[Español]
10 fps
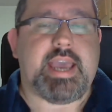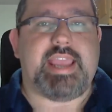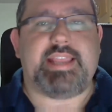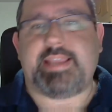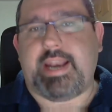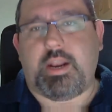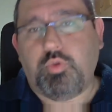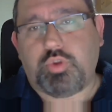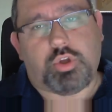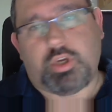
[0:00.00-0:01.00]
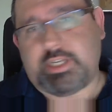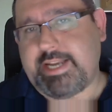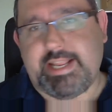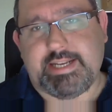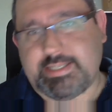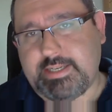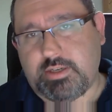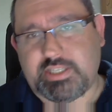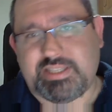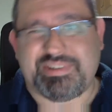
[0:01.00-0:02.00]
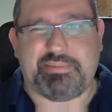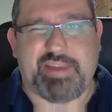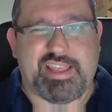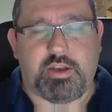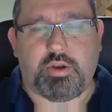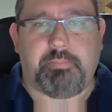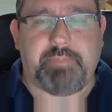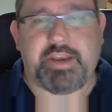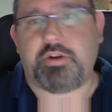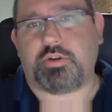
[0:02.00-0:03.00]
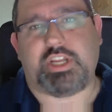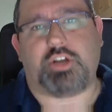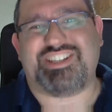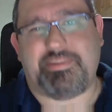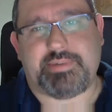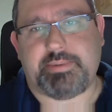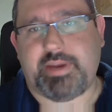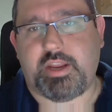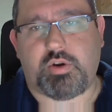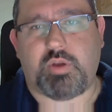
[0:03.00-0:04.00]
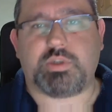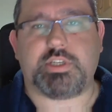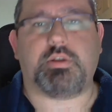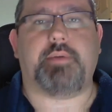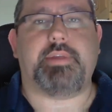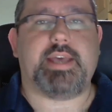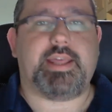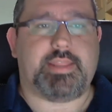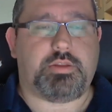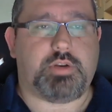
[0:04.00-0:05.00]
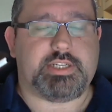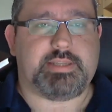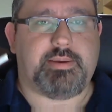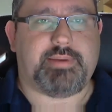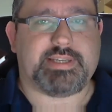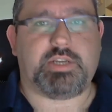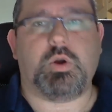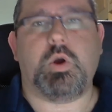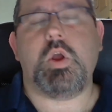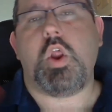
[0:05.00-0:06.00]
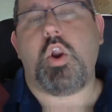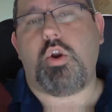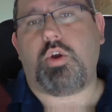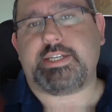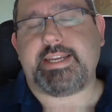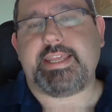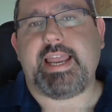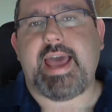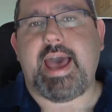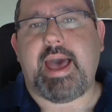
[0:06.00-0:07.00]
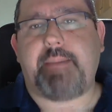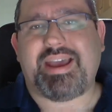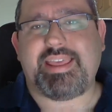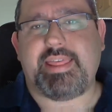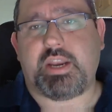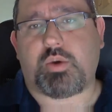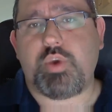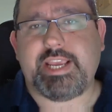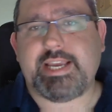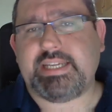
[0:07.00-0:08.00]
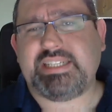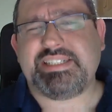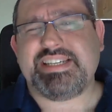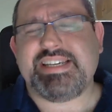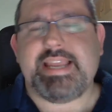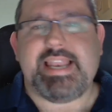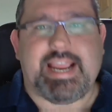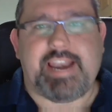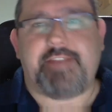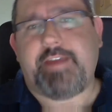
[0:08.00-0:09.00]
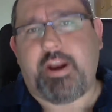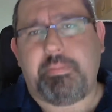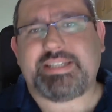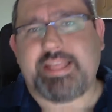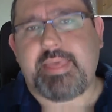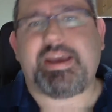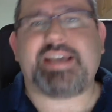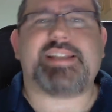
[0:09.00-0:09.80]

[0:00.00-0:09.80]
integraron todo lo que sería los sistemas de magia del Companion, o sea, los sistemas de magia de Runequest de toda la vida, dentro del sistema básico. Lo que sería la magia de Rúnica, la clarificaron bastante más,